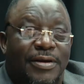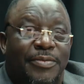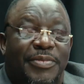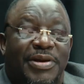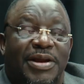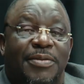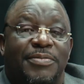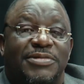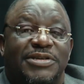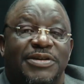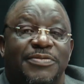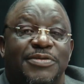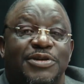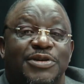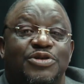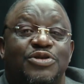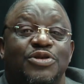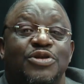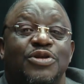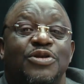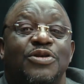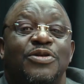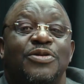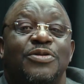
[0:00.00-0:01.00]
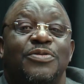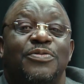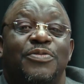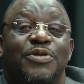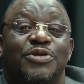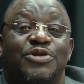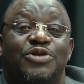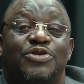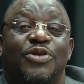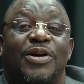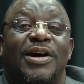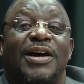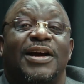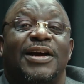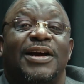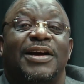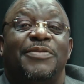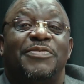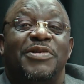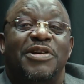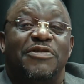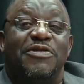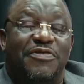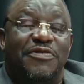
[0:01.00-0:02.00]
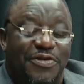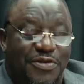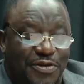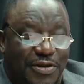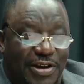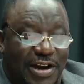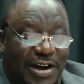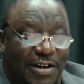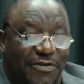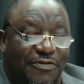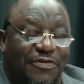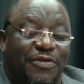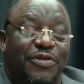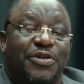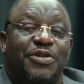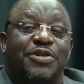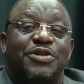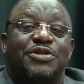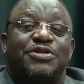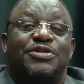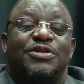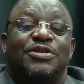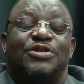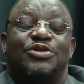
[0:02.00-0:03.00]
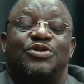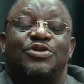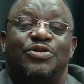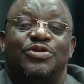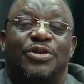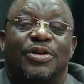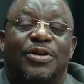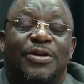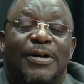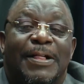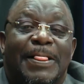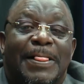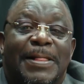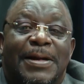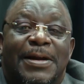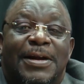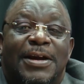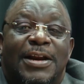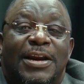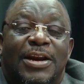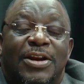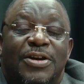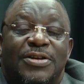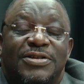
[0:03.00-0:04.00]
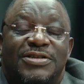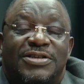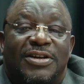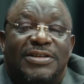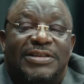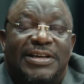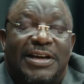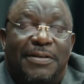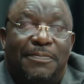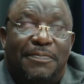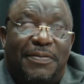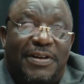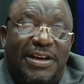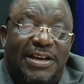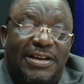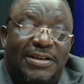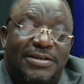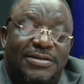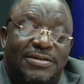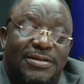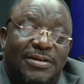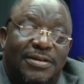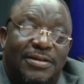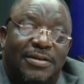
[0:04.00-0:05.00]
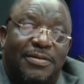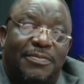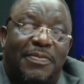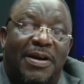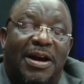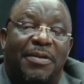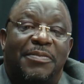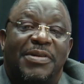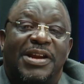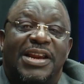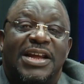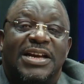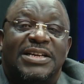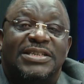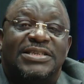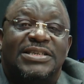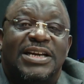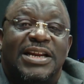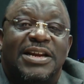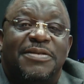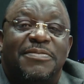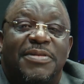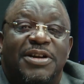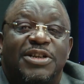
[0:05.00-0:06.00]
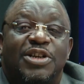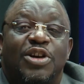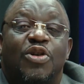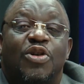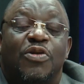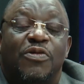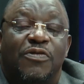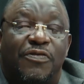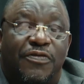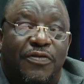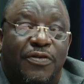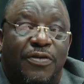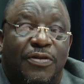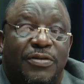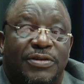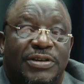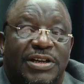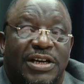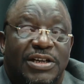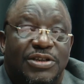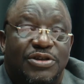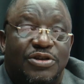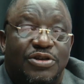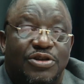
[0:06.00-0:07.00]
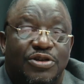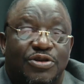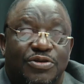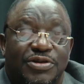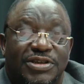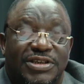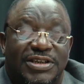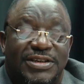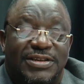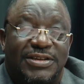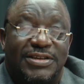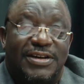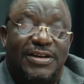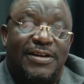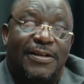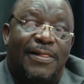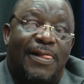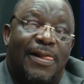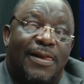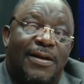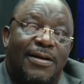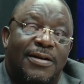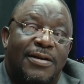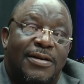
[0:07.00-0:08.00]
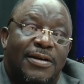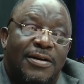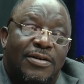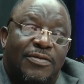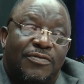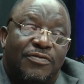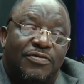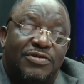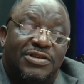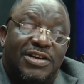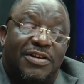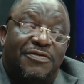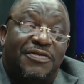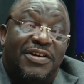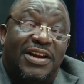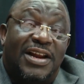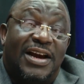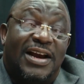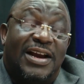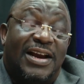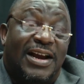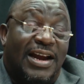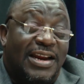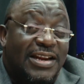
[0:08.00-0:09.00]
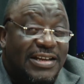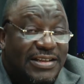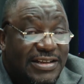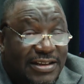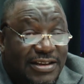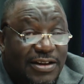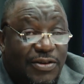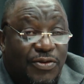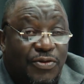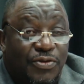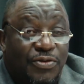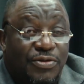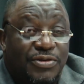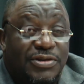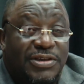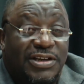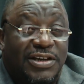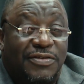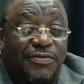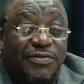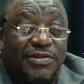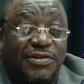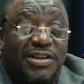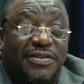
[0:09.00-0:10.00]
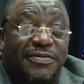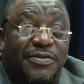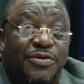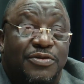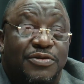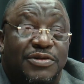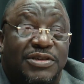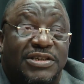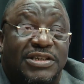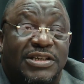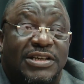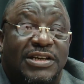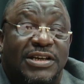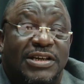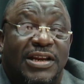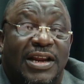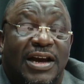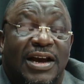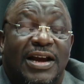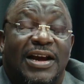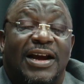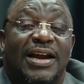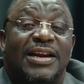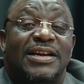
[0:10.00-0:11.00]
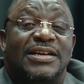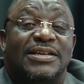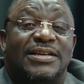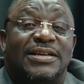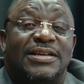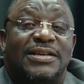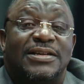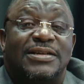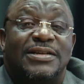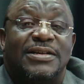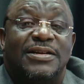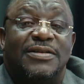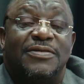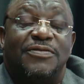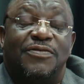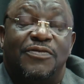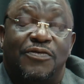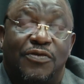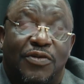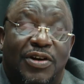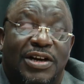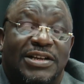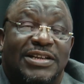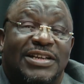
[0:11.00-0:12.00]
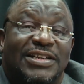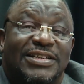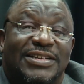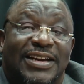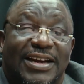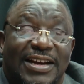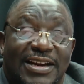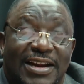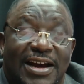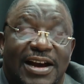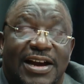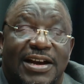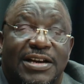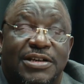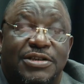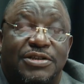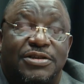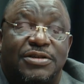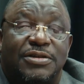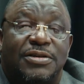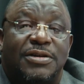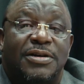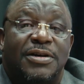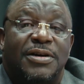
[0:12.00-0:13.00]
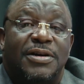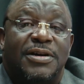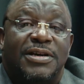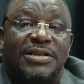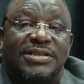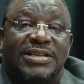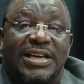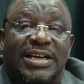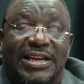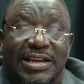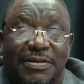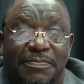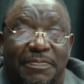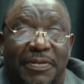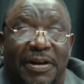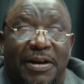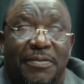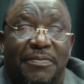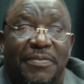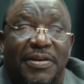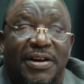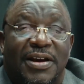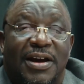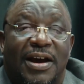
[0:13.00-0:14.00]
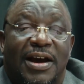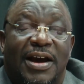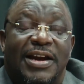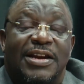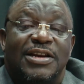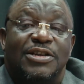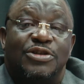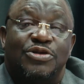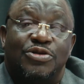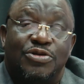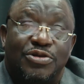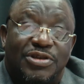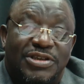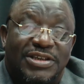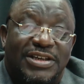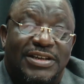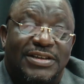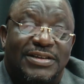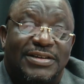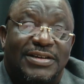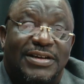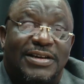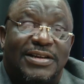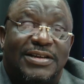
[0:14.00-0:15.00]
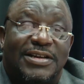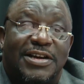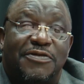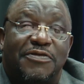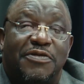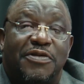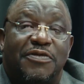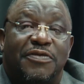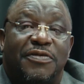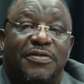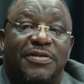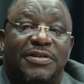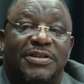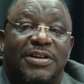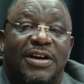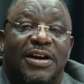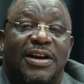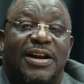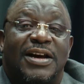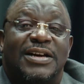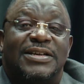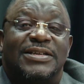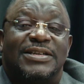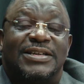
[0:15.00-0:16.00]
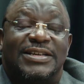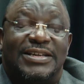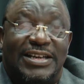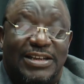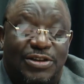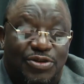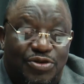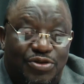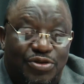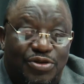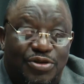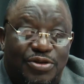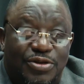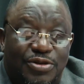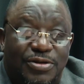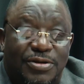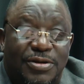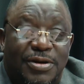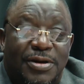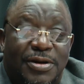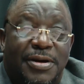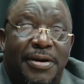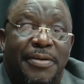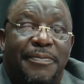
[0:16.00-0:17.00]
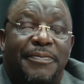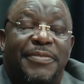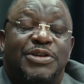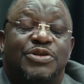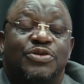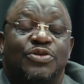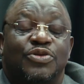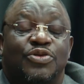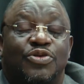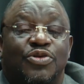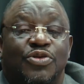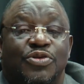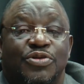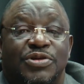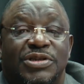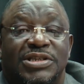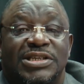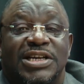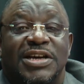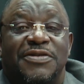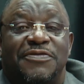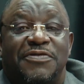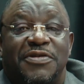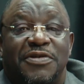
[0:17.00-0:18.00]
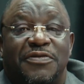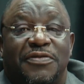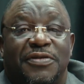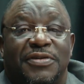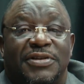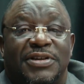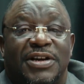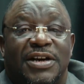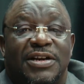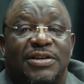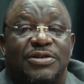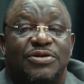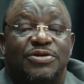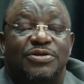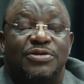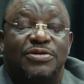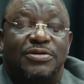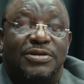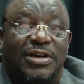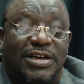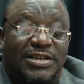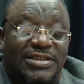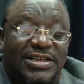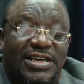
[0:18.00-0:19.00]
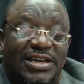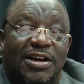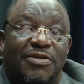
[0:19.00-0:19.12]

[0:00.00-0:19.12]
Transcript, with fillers: Mesdames et messieurs, bonsoir et bienvenue à Focus sur les entreprises. Parmi les éléments de confort dans une société, vous avez la qualité des routes et vous avez aussi la qualité des voies de drainage, ce qui permet à une société de vivre dans la quiétude, mais surtout aussi de vivre dans, un